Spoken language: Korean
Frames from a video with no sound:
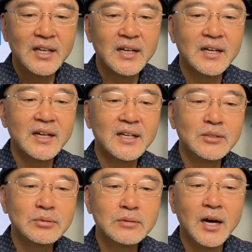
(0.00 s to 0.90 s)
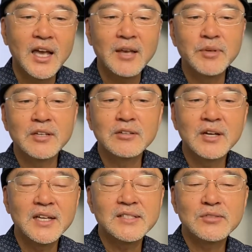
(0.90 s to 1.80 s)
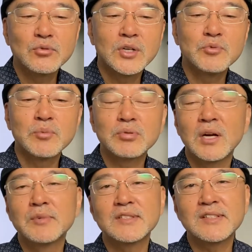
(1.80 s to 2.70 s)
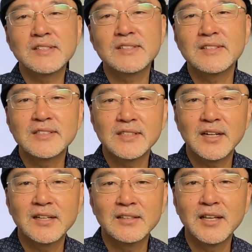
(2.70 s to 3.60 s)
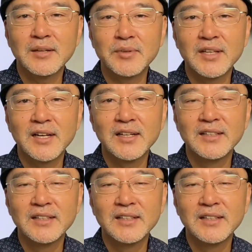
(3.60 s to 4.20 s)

uh, Who I am in Christ, 이십일 프로미세스를 시작하는 날입니다.